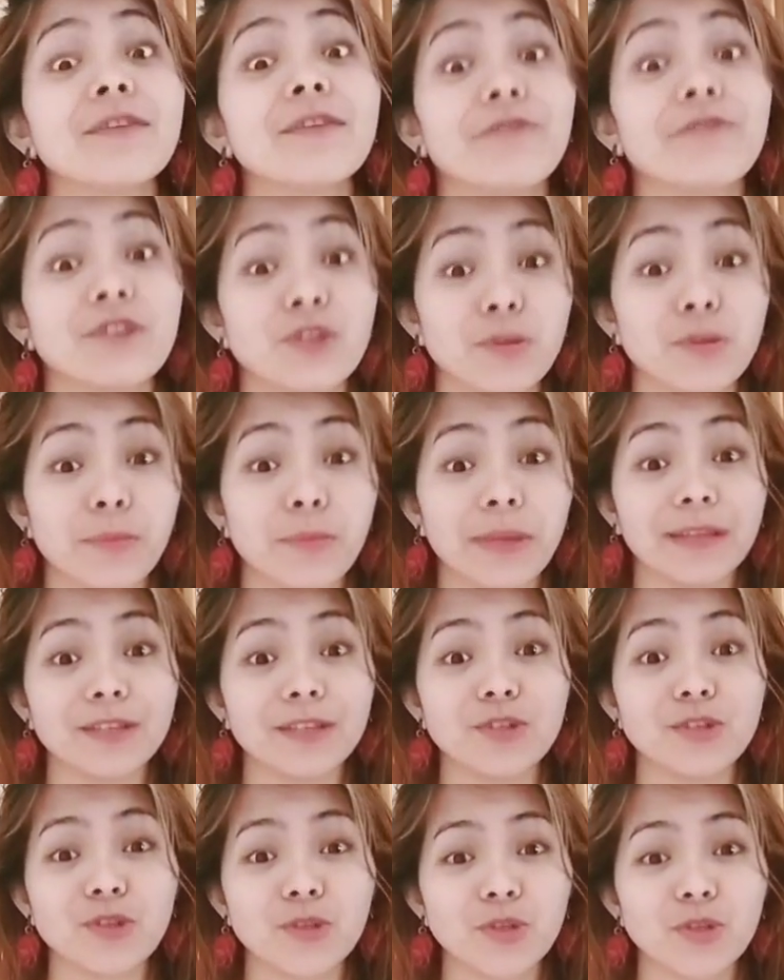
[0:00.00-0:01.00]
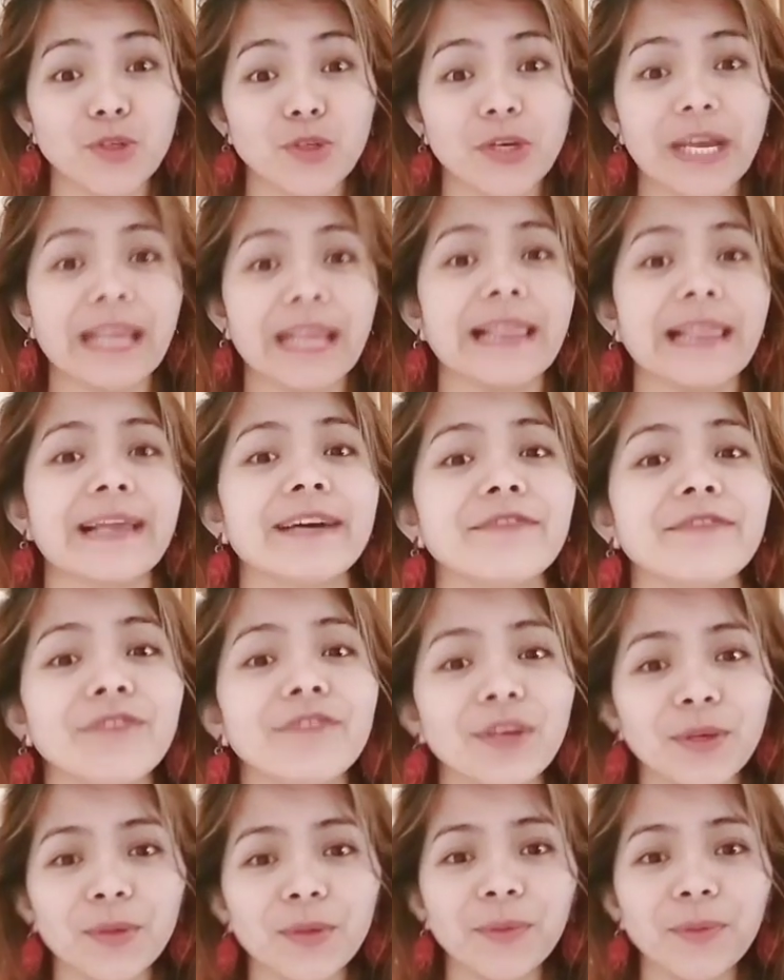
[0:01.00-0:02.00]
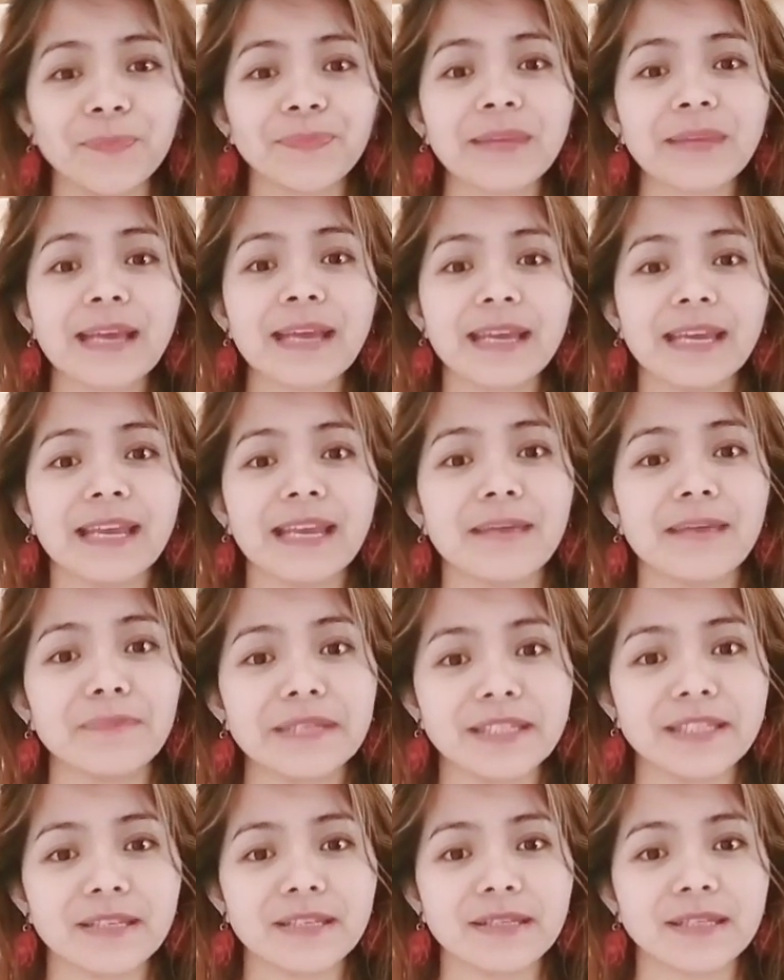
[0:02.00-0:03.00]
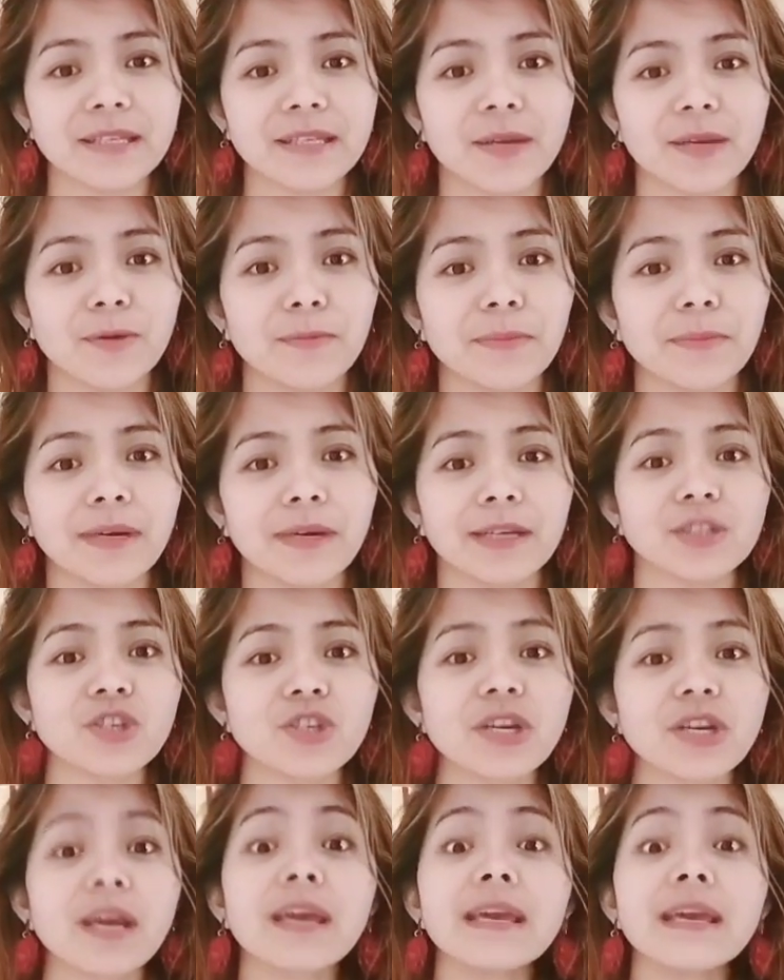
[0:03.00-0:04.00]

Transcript: For Shomelan Jr., I love you and I miss you so much.